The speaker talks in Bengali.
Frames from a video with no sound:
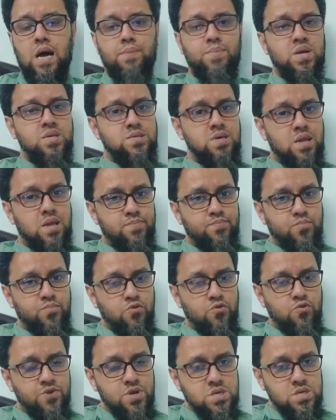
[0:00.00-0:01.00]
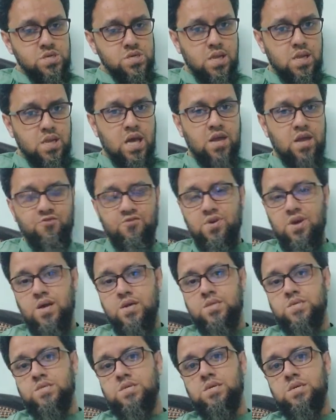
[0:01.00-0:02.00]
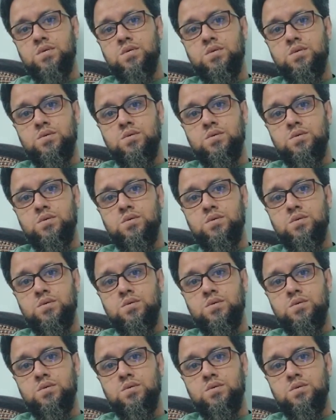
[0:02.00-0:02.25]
আমরা যারা প্রফেশনাল লাইফে আছি